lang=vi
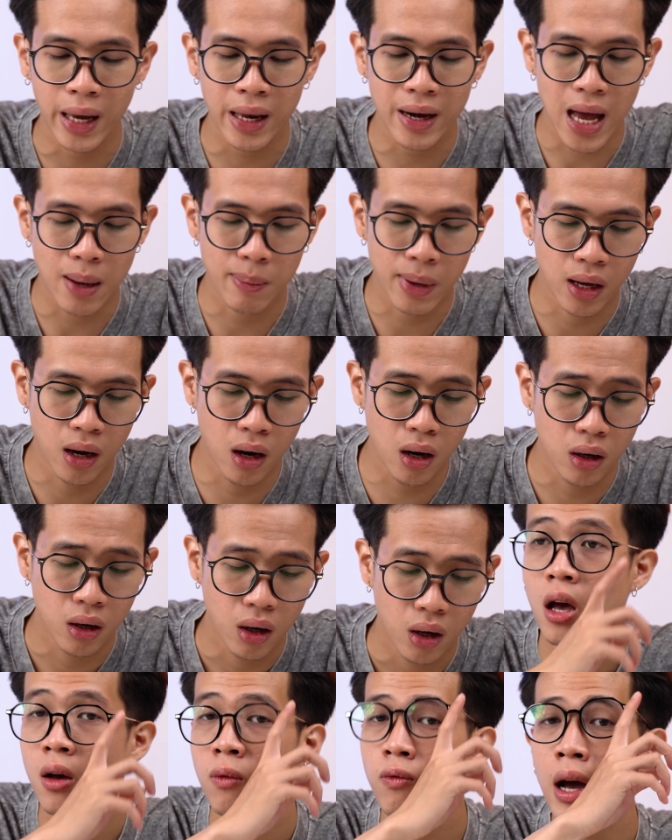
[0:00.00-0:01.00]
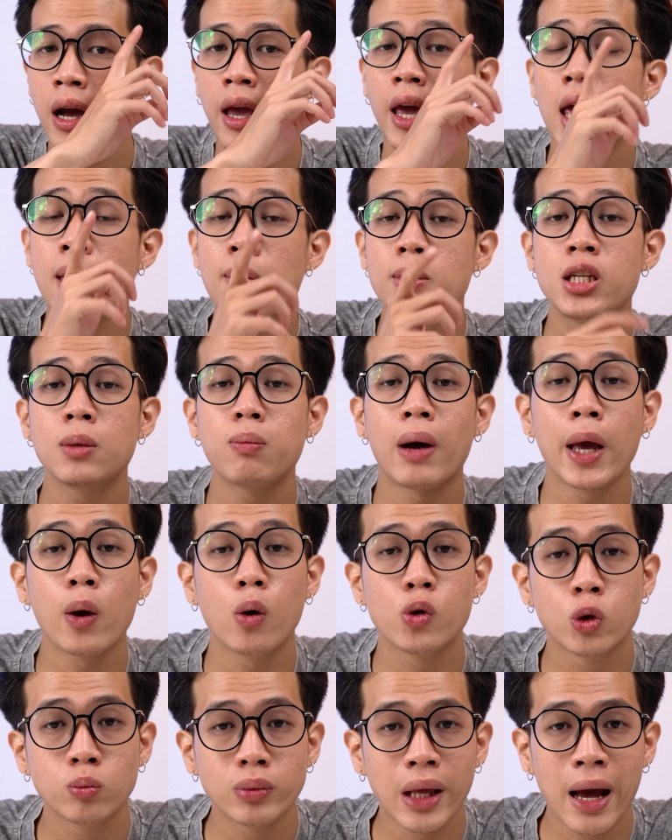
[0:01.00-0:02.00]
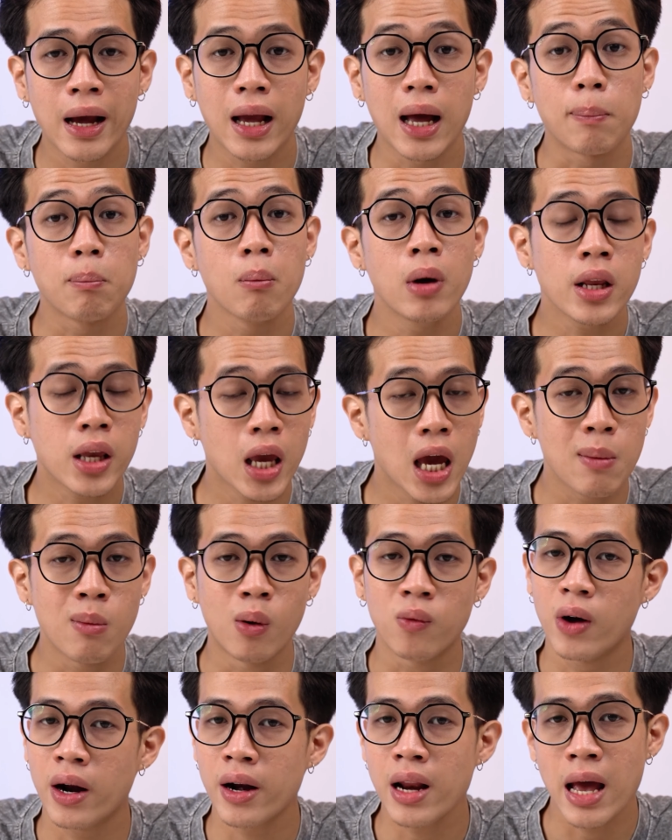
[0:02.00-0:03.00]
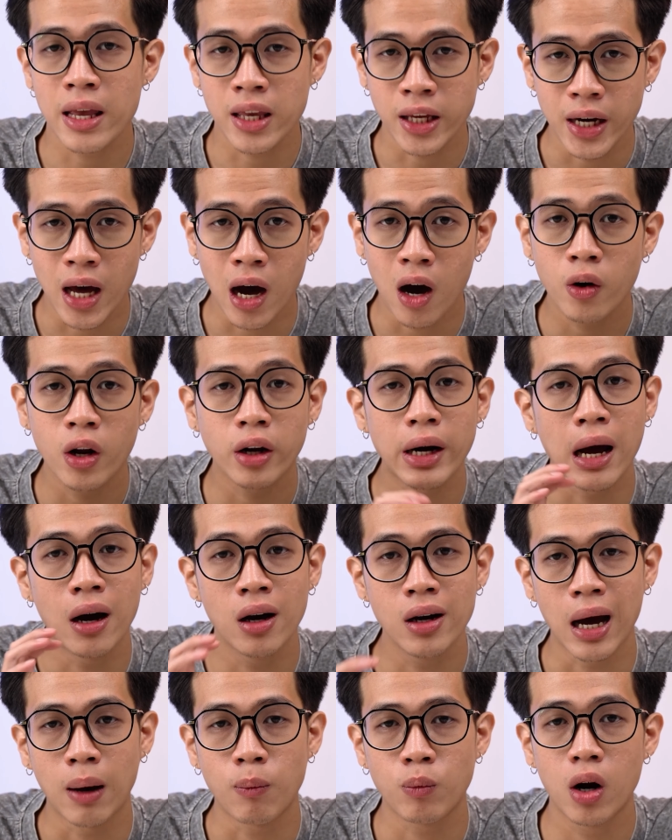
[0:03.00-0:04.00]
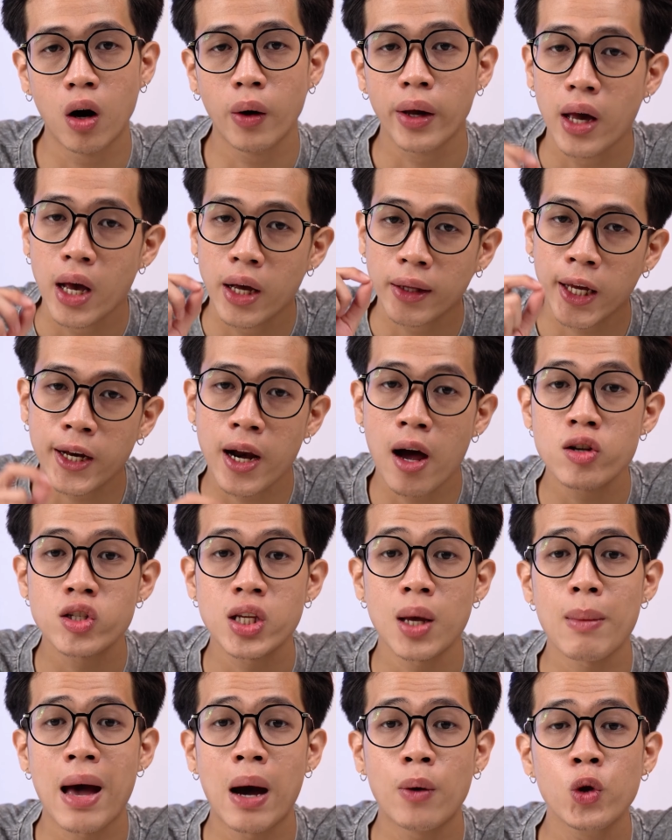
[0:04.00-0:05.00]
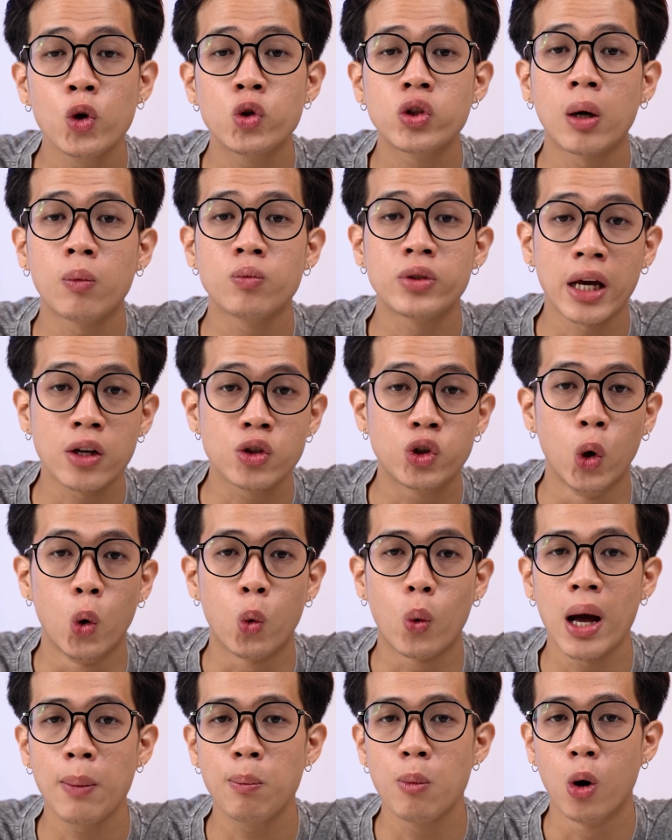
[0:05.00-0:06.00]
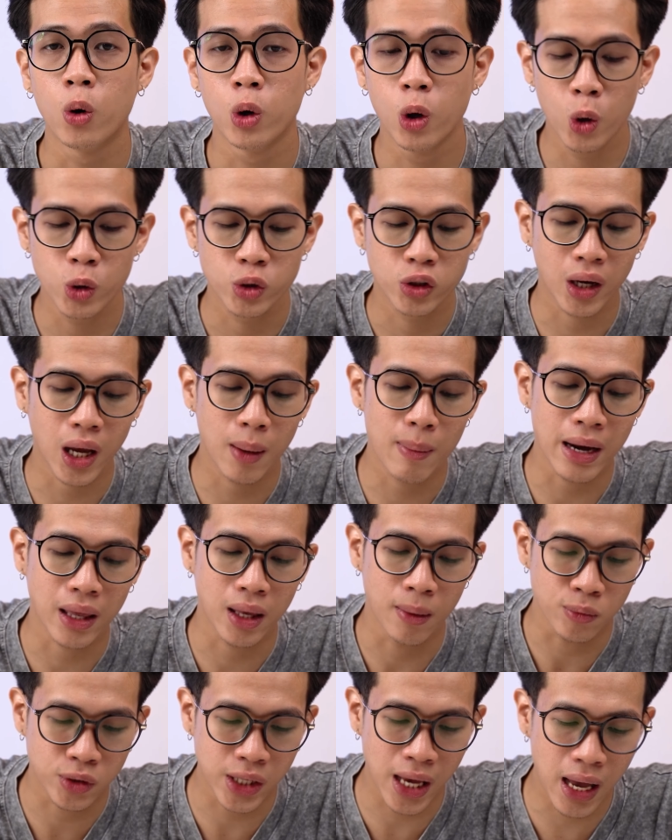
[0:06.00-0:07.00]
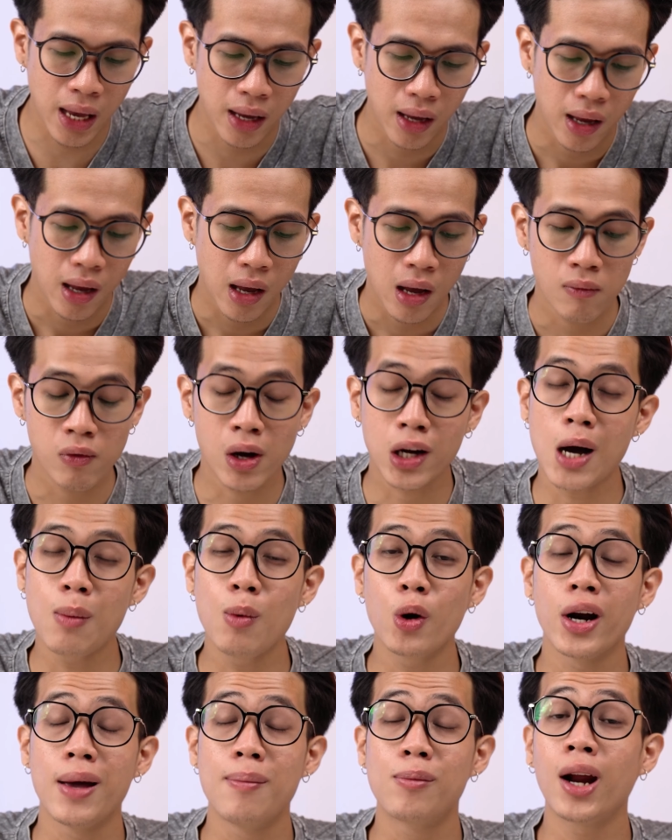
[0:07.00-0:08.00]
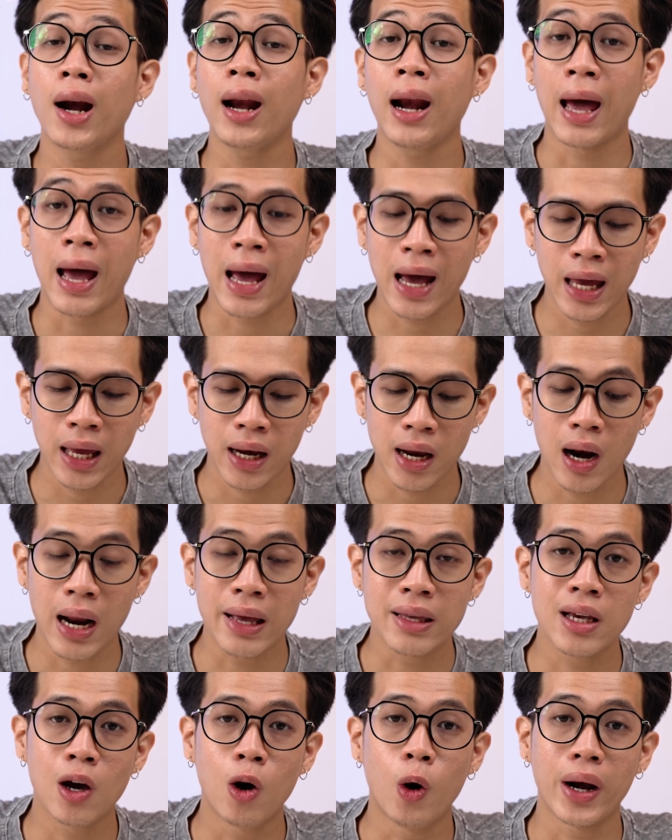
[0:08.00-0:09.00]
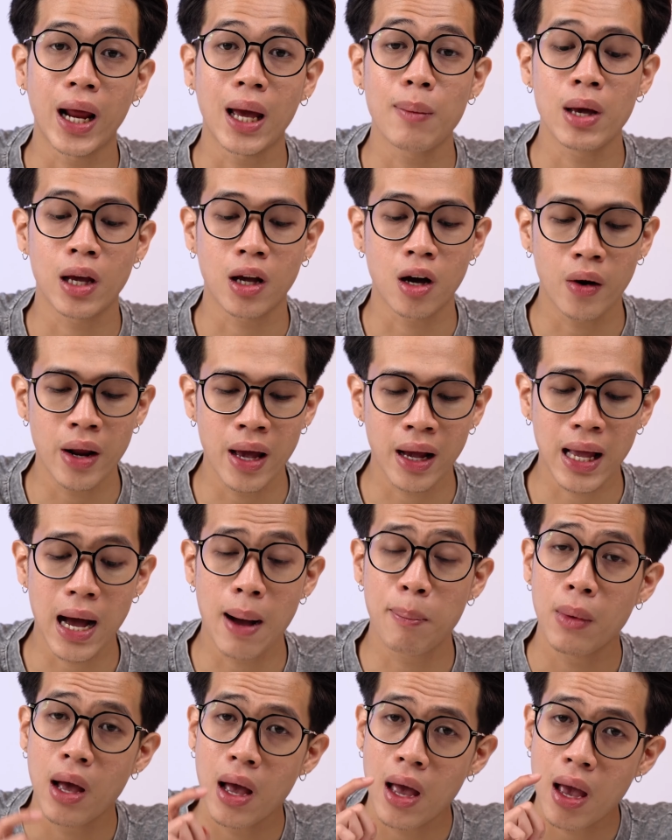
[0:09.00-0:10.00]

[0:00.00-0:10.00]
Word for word: máy đã bị hư và khi chiếc máy của chúng ta gặp bất kỳ một vấn đề gì đó nó đã hư hỏng rồi thì nó sẽ báo vô trong trang chủ của Apple luôn cho các bạn kiểm tra và có một điểm rất là hay đó là như hồi nãy mình có đề cập